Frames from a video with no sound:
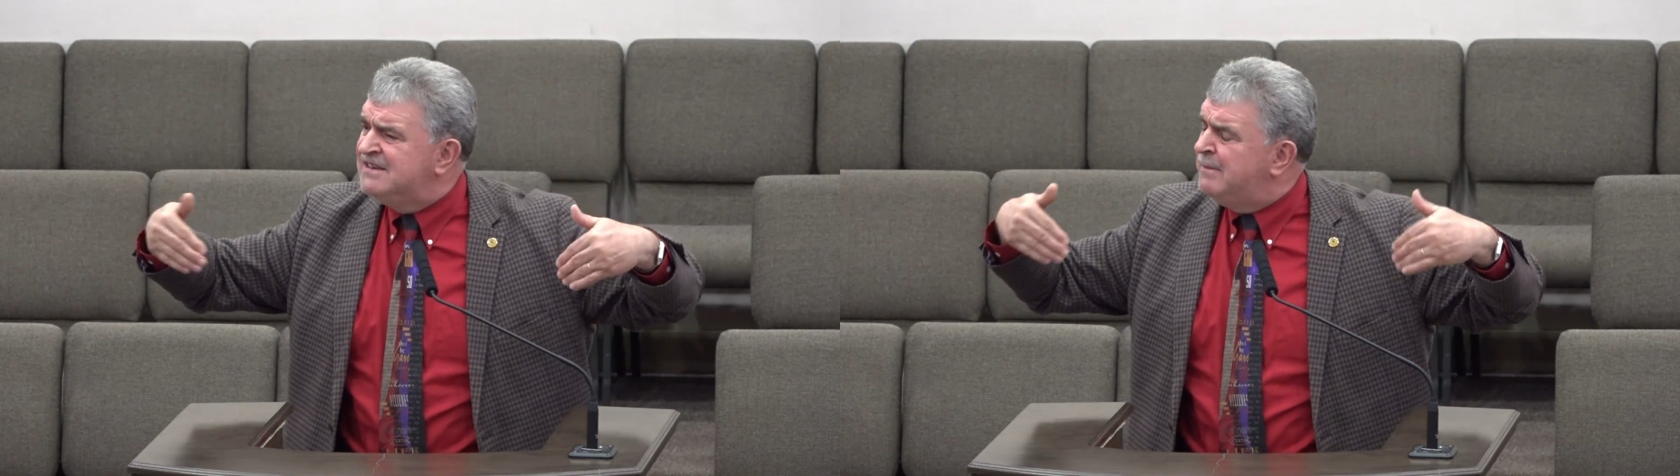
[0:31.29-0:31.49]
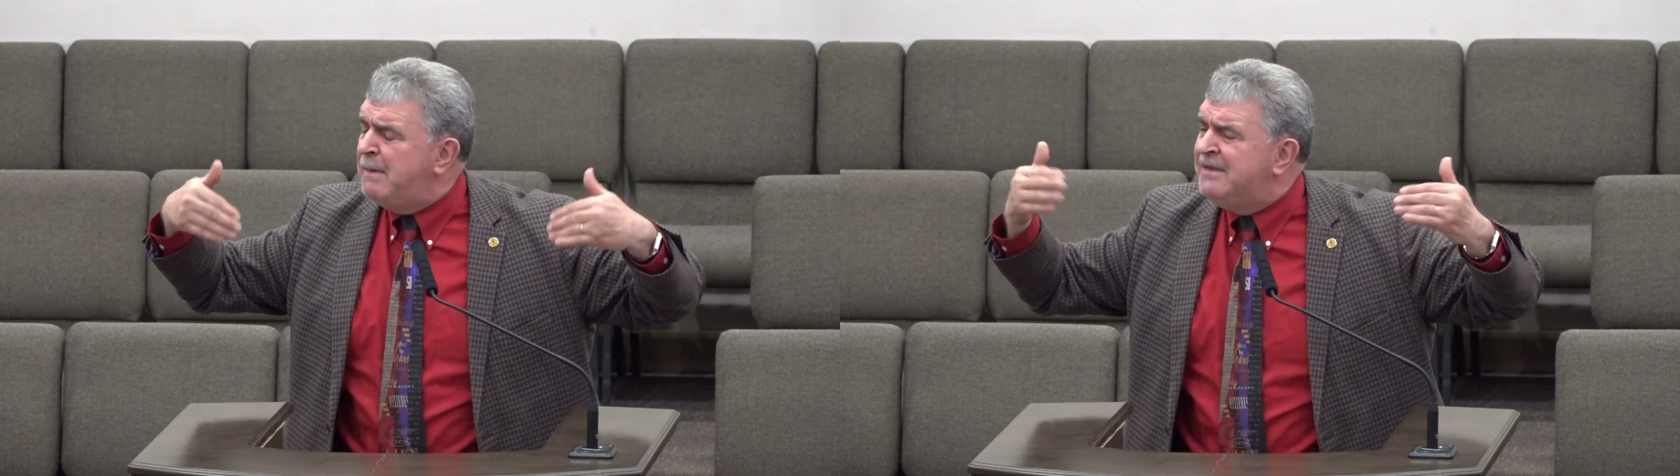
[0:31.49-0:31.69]

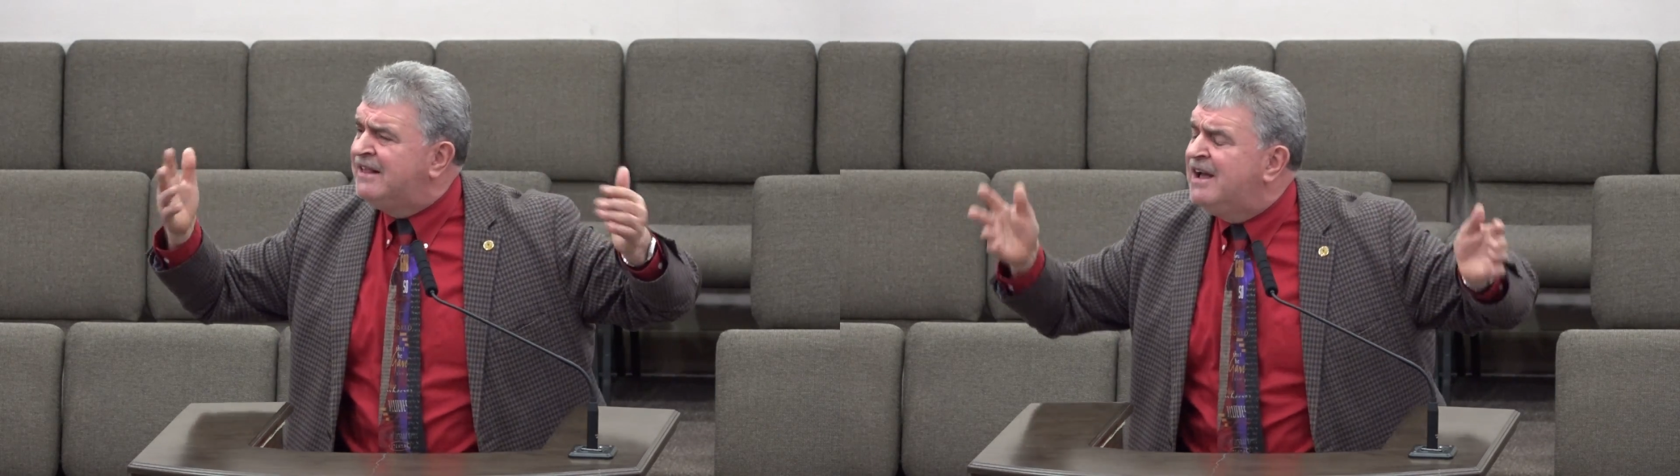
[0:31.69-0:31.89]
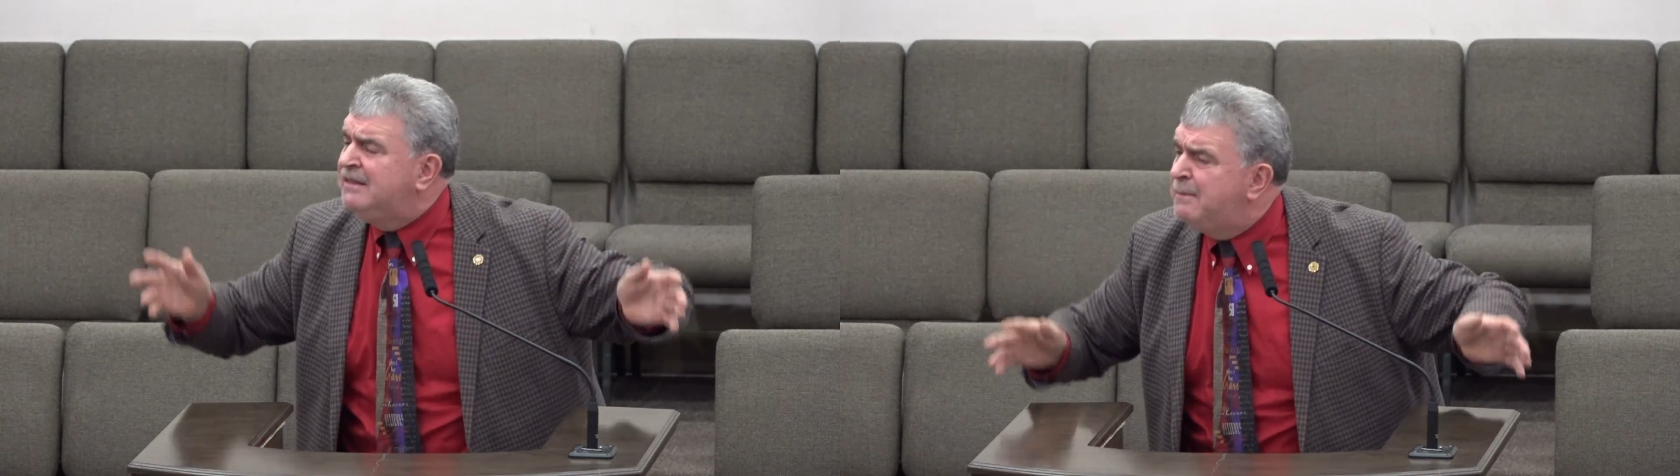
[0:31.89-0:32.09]
запоминала,
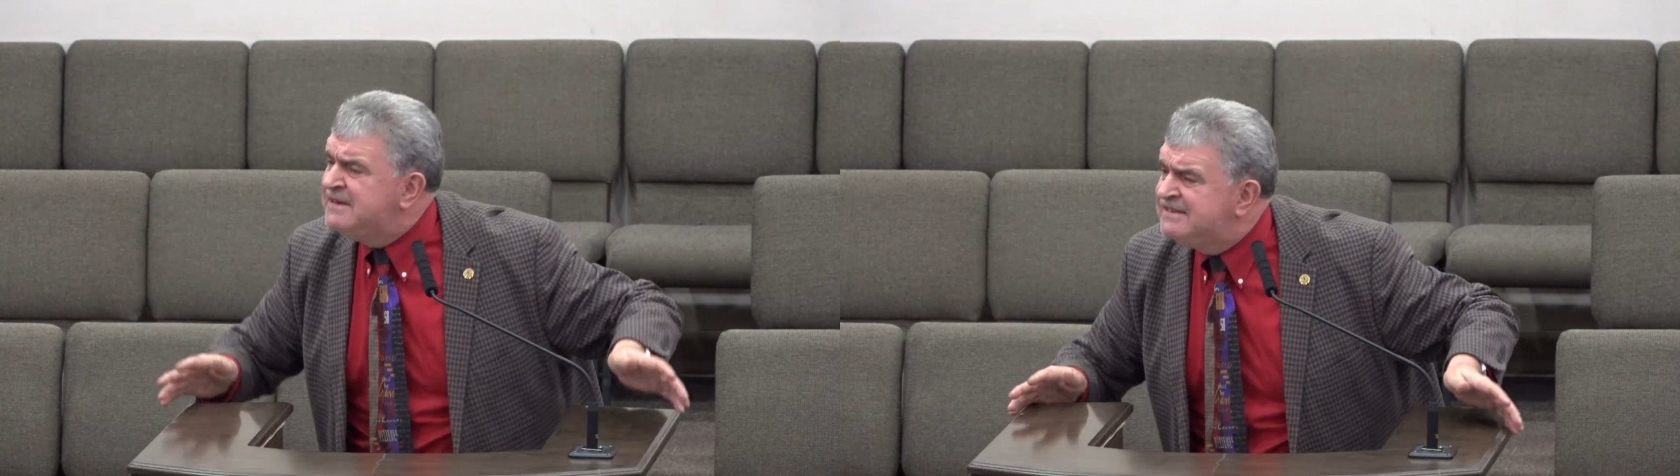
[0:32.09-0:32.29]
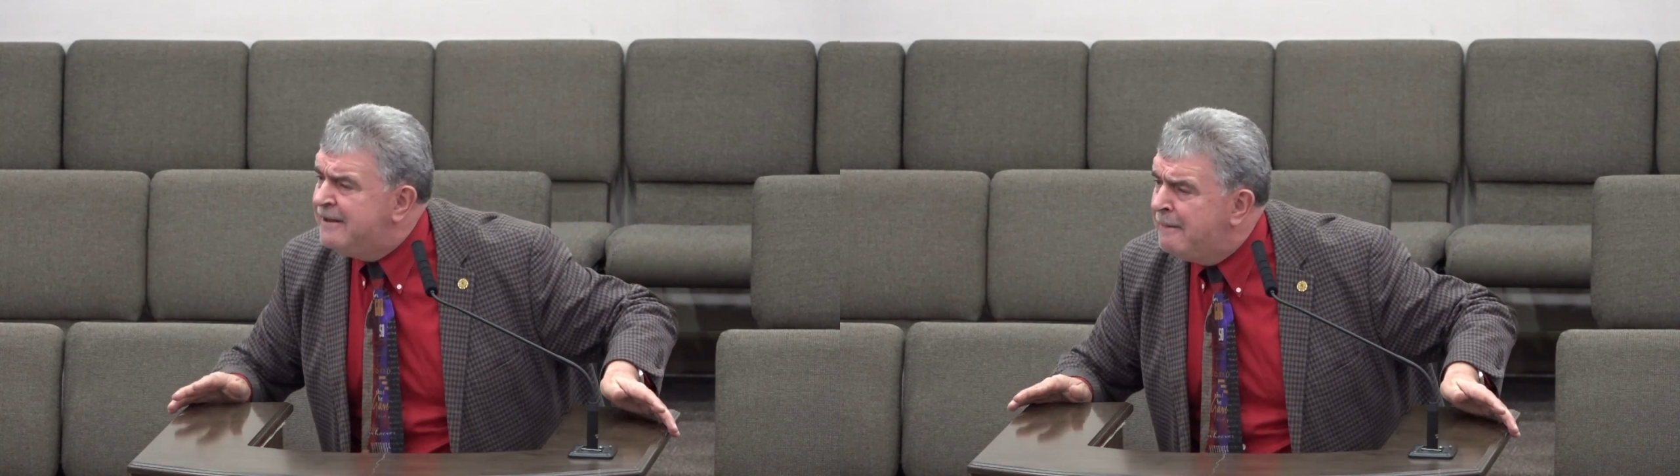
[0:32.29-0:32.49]
как
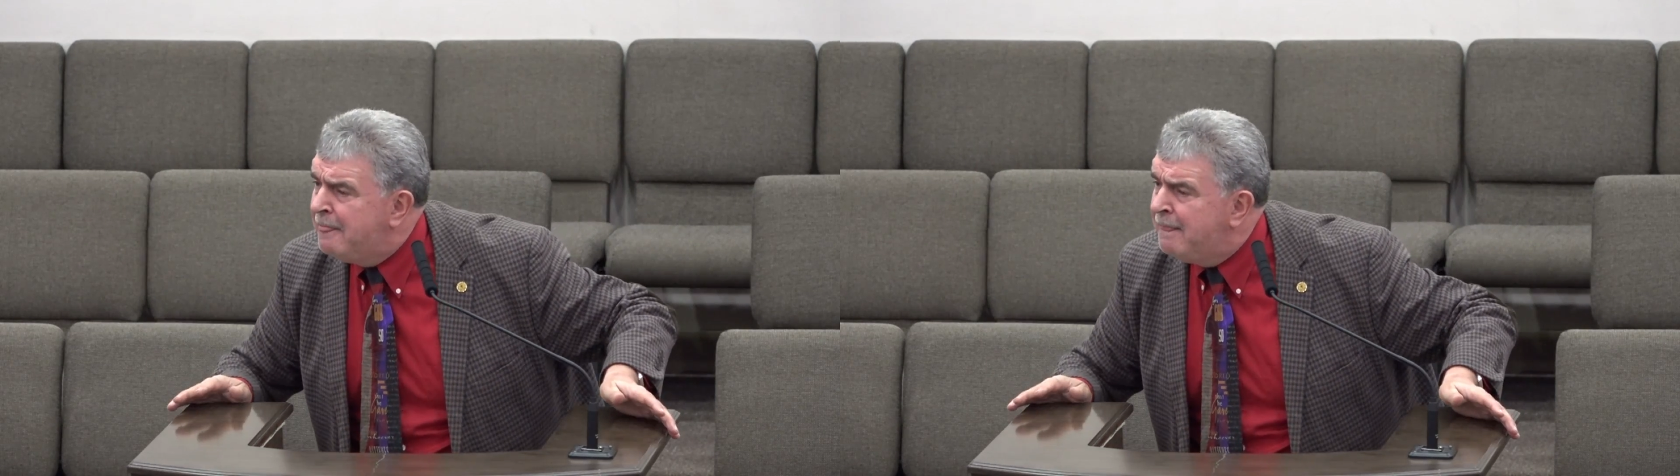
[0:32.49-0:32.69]
написано –